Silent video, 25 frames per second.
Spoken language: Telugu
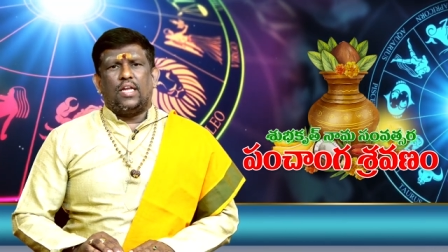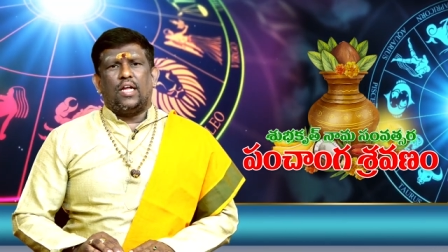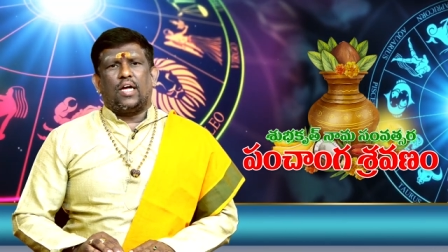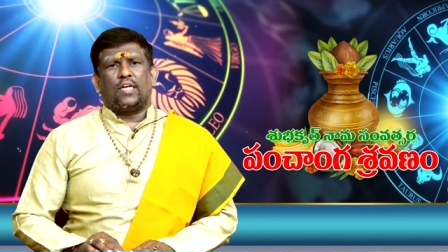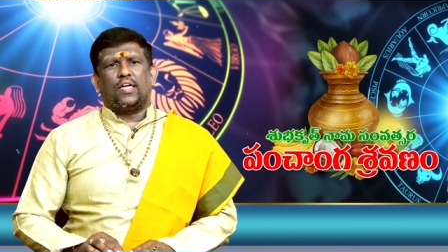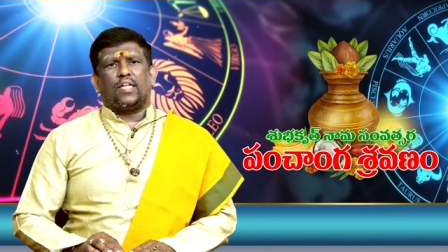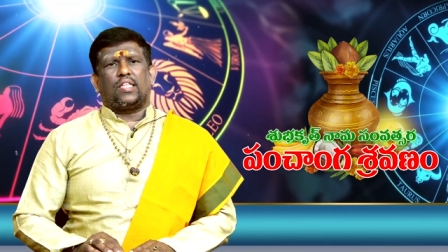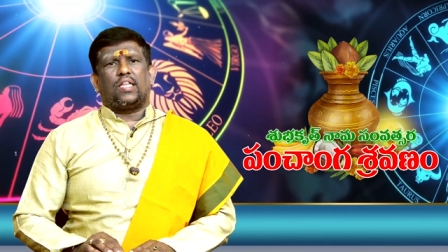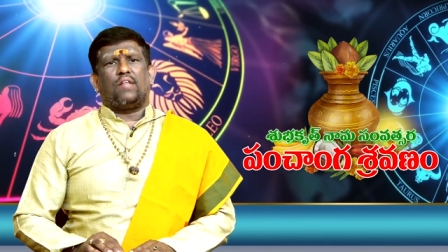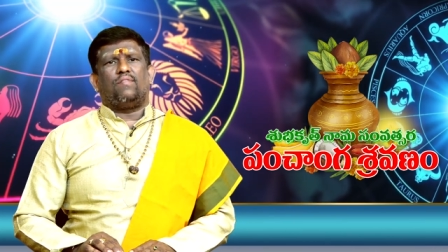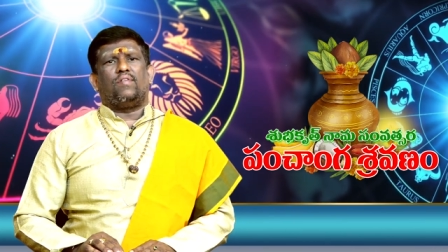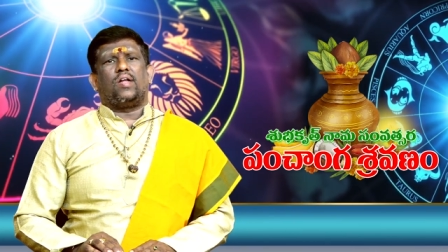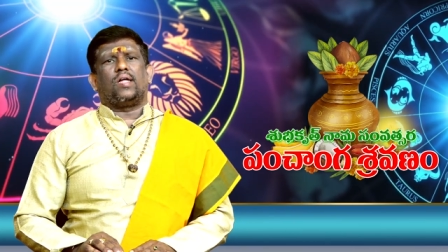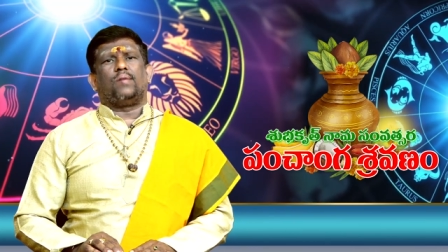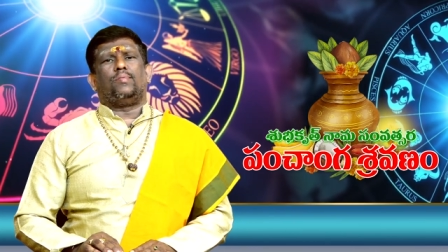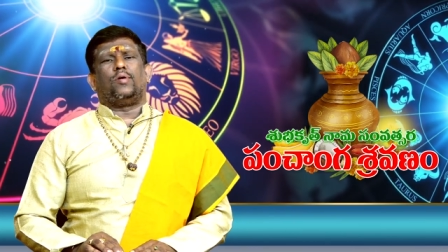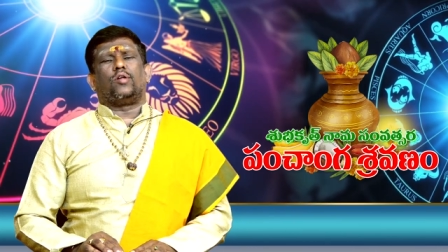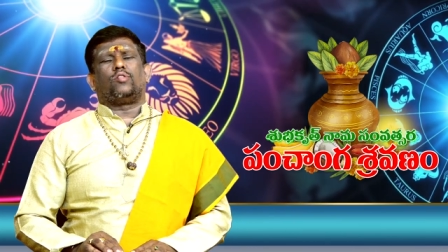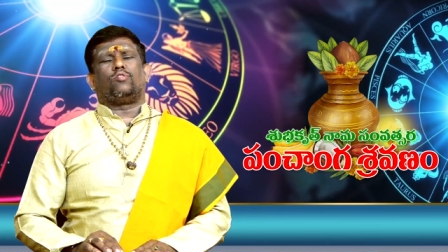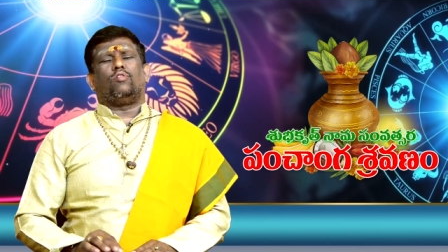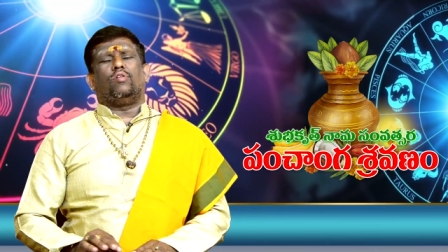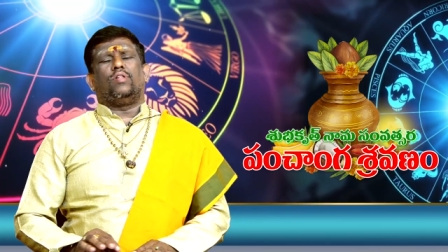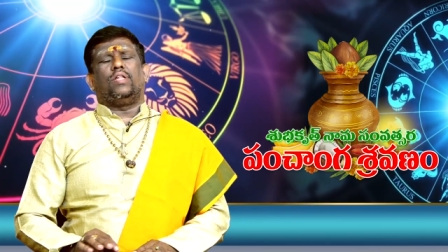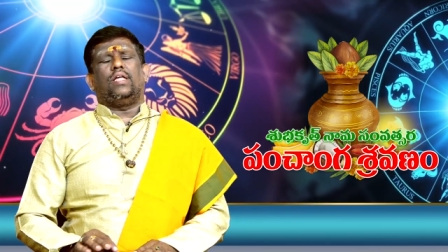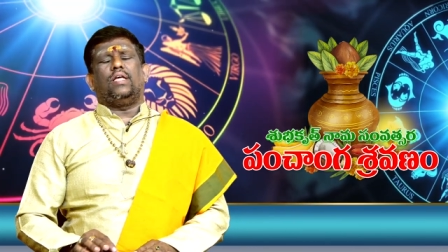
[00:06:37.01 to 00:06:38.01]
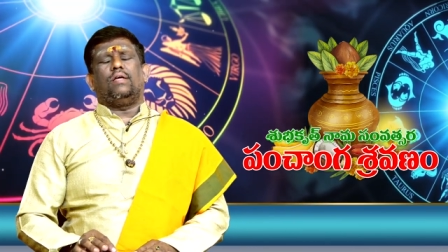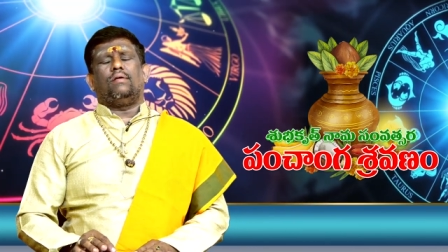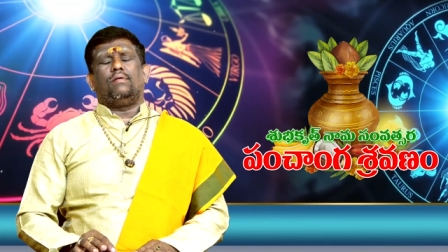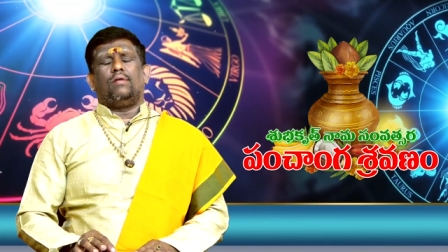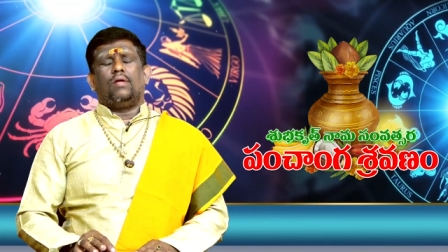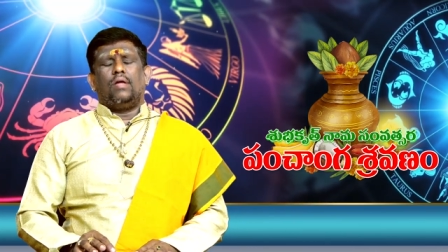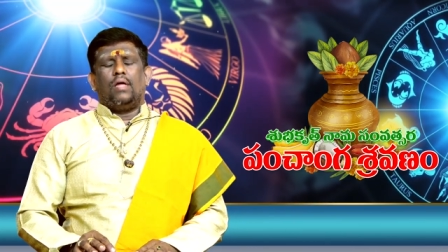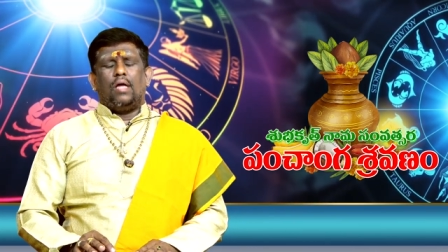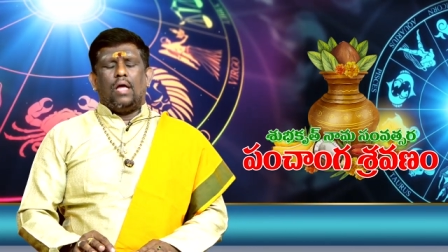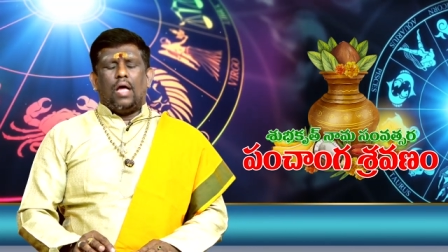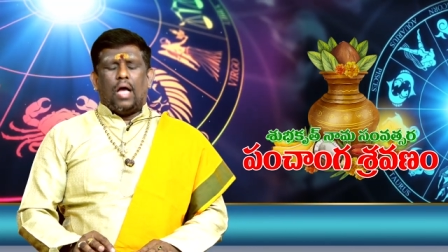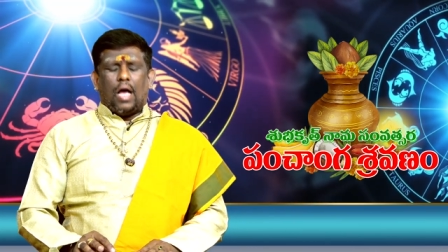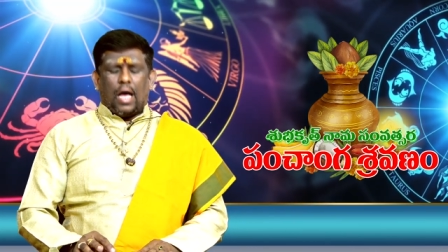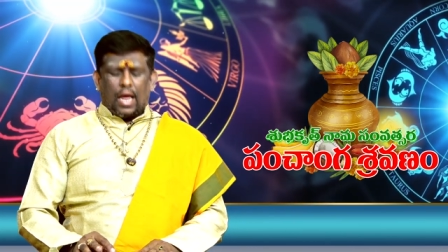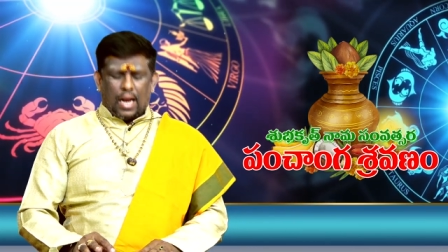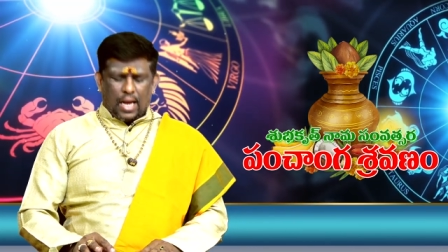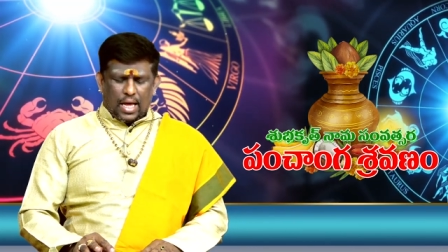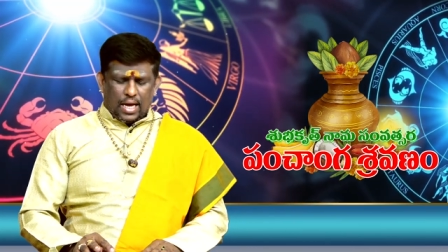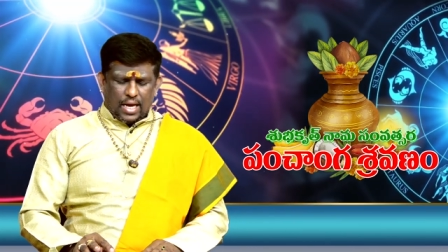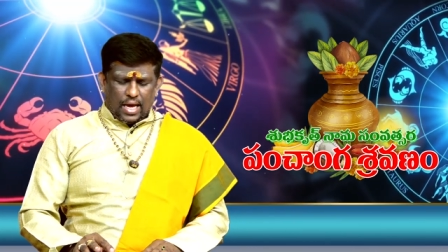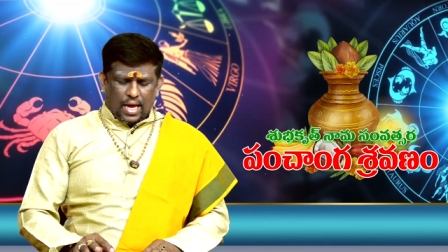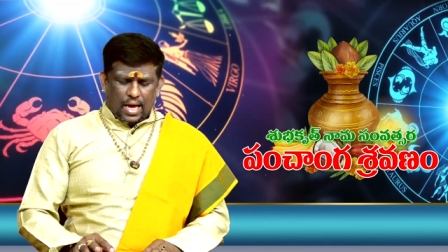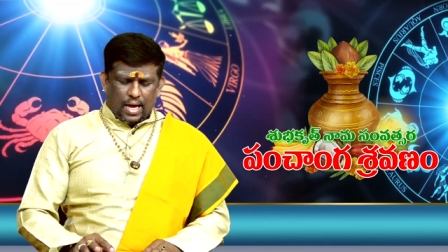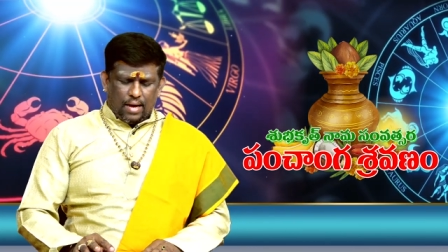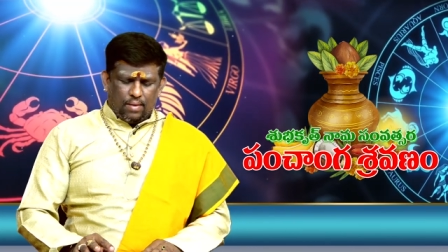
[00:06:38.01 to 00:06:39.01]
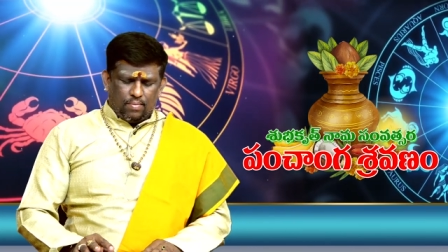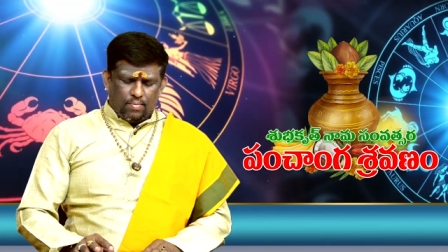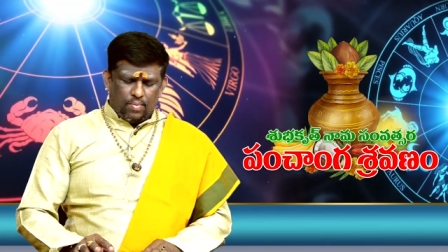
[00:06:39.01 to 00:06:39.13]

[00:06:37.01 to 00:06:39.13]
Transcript: నక్షత్రంలాగా పడుతోంది అలాగే